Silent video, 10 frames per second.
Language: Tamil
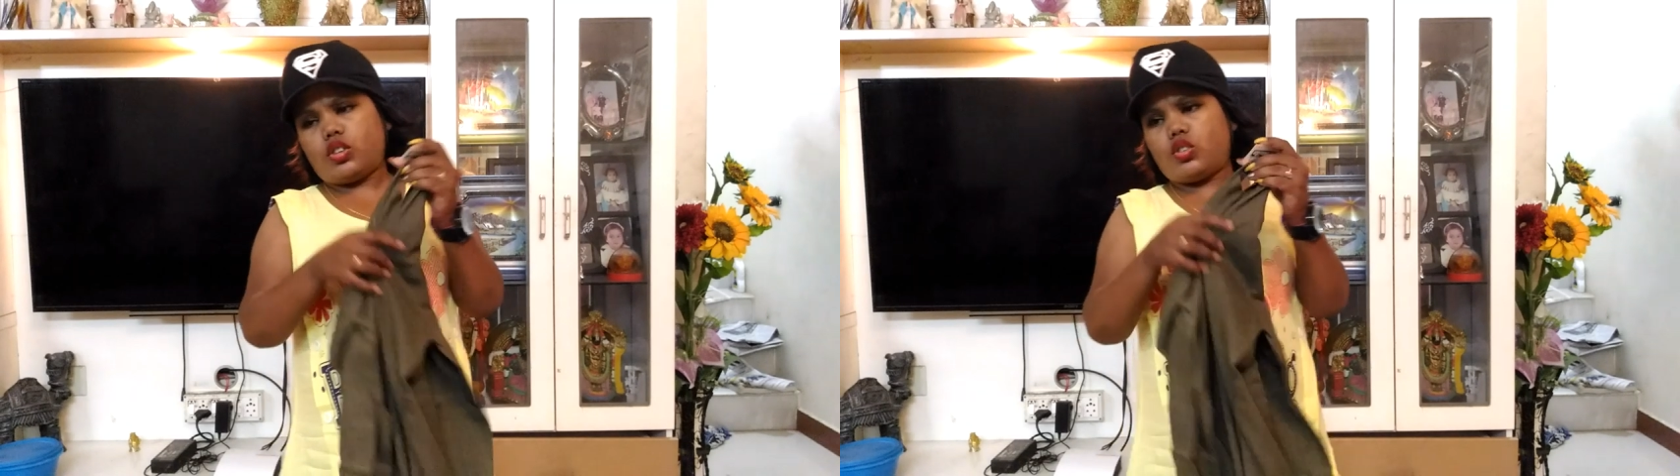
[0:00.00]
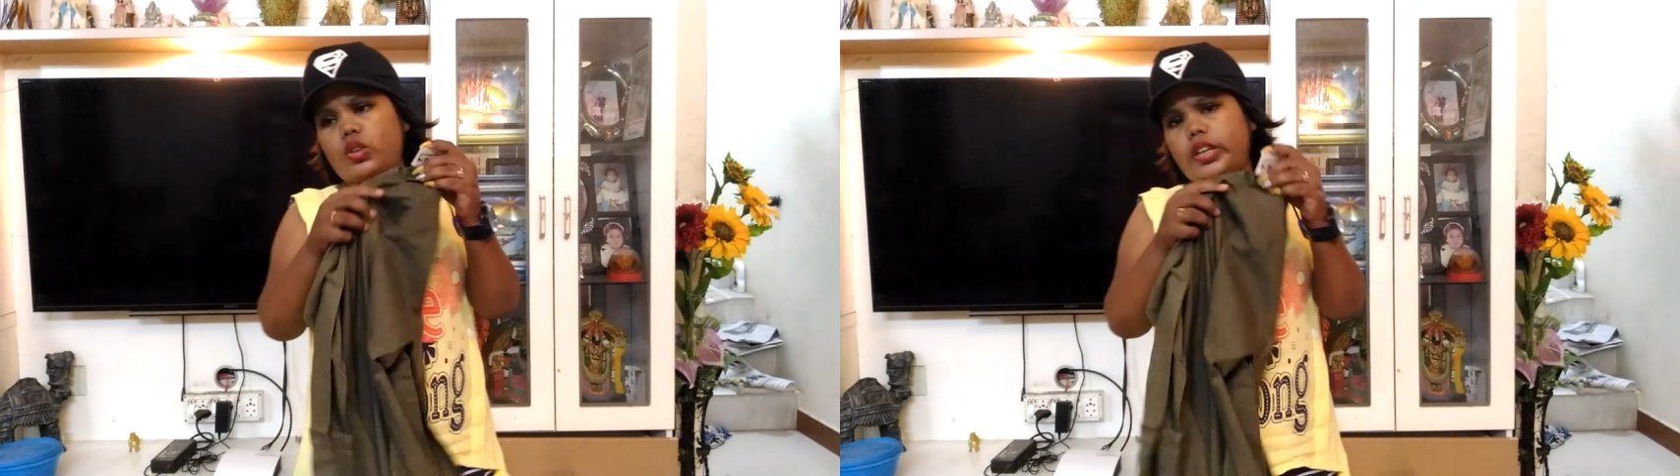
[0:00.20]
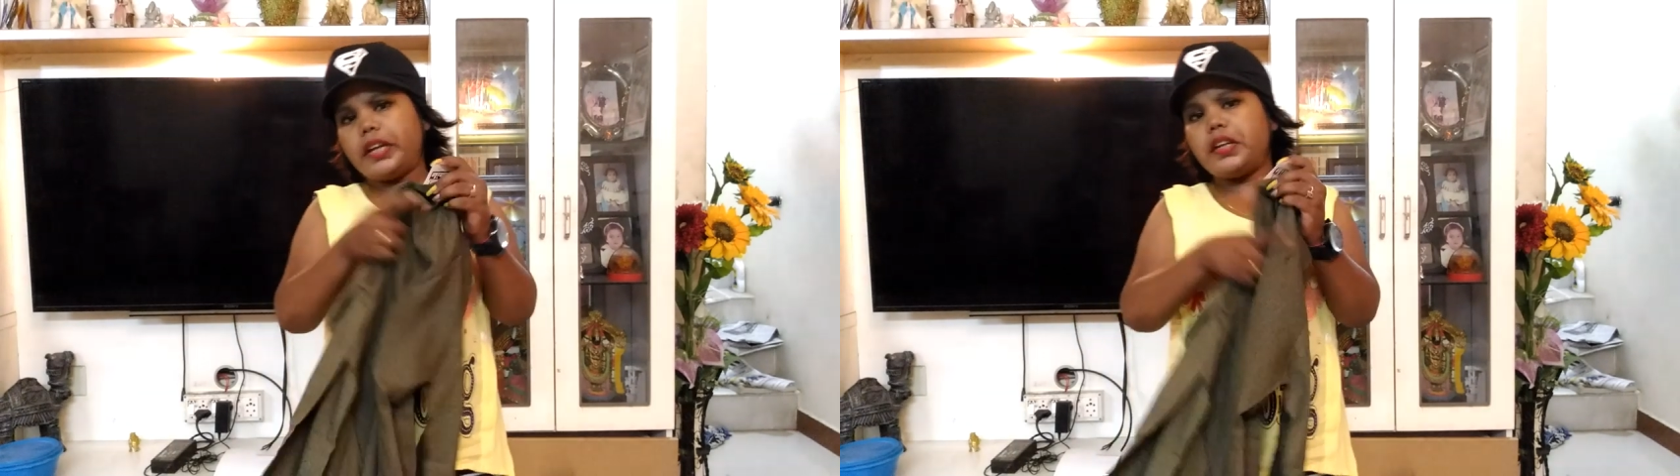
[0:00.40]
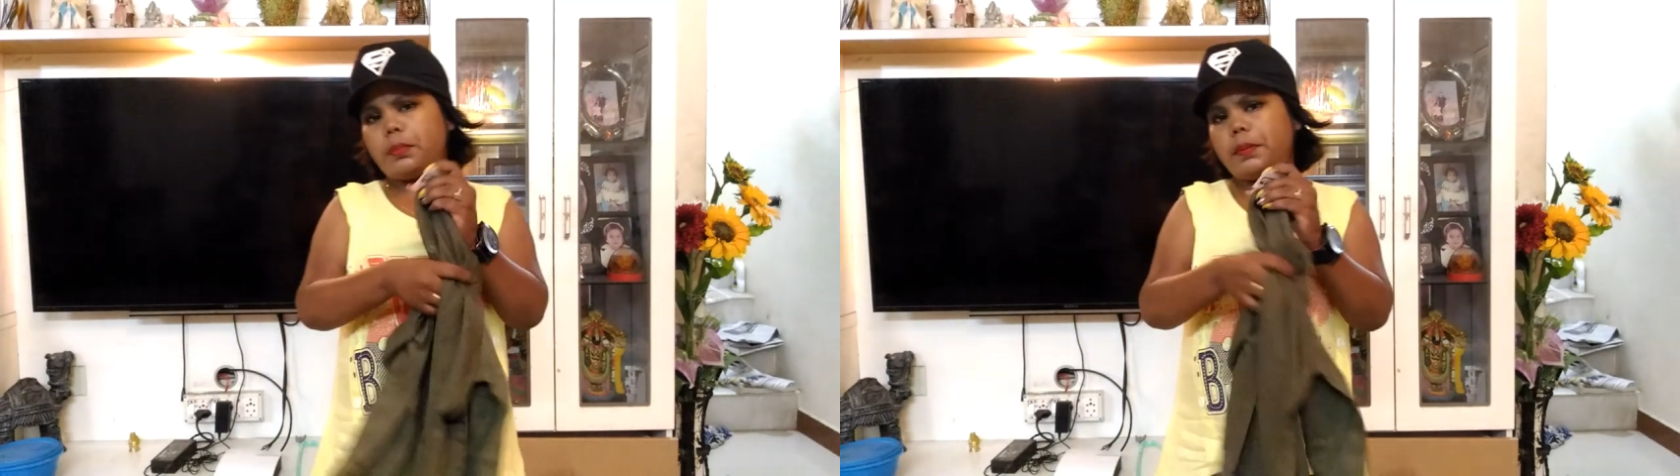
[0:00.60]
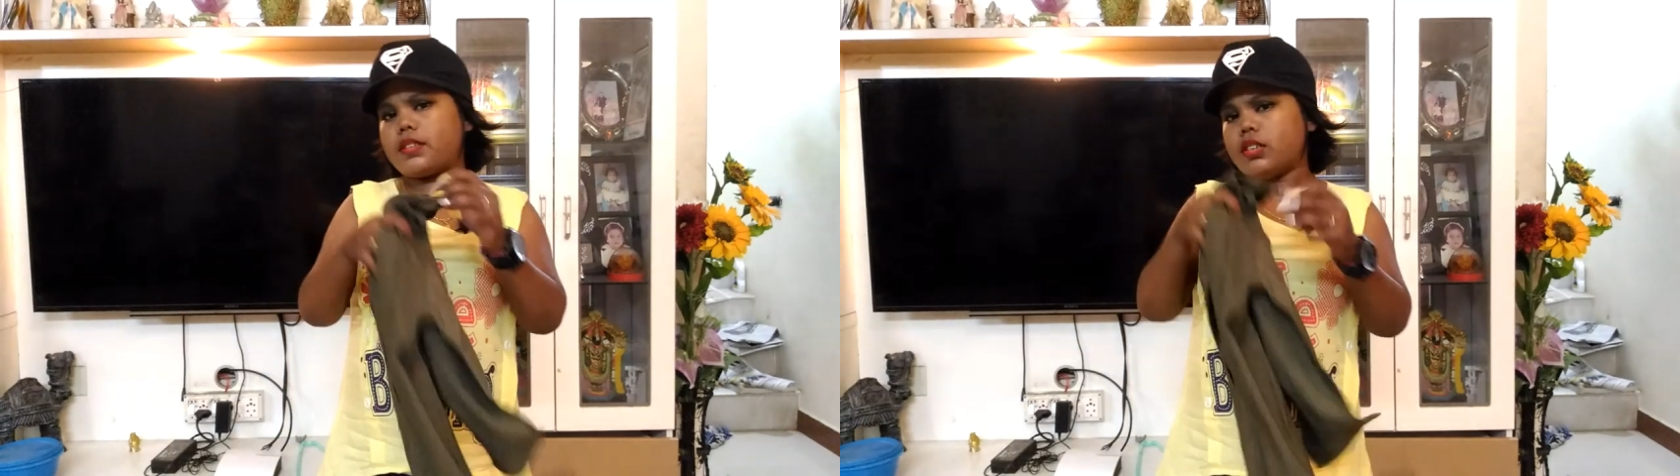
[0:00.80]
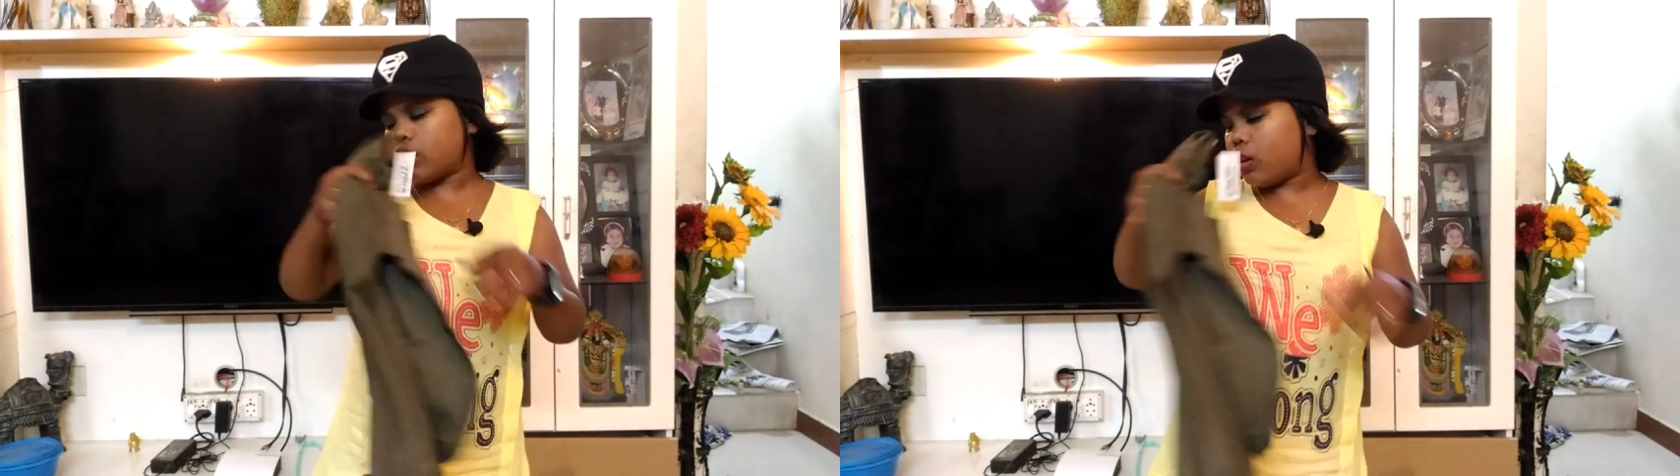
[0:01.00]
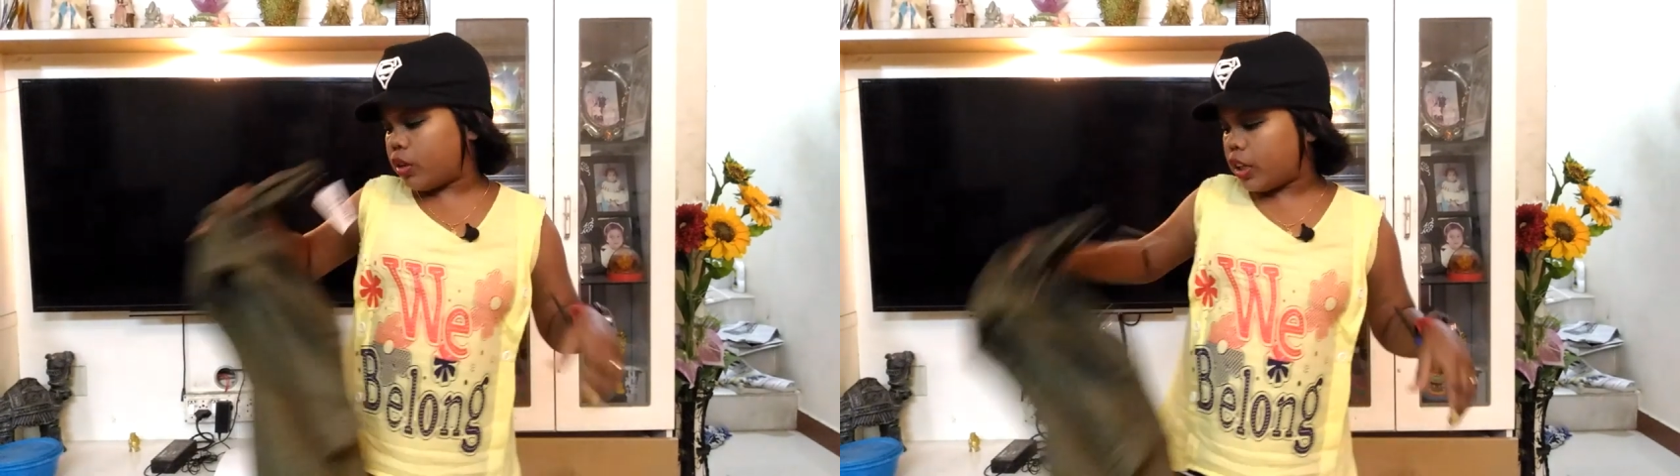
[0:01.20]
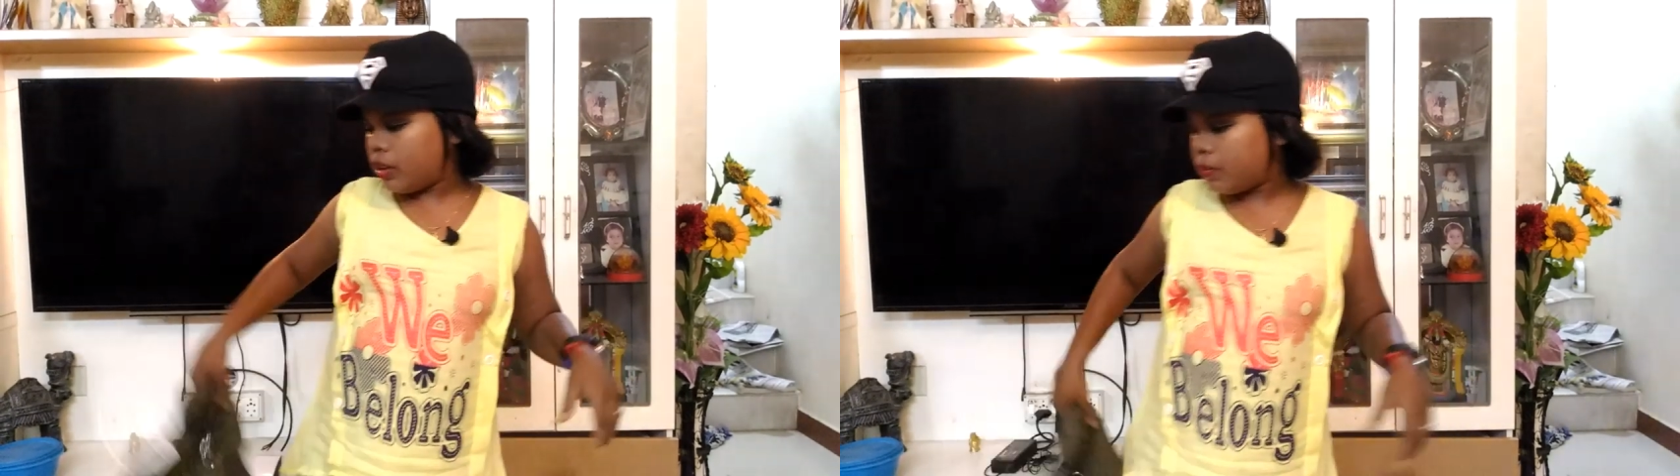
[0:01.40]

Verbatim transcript: ஜஸ்ட் ஒரு எயிட்டி ருபீஸ் டிஸ்கவுண்ட்டு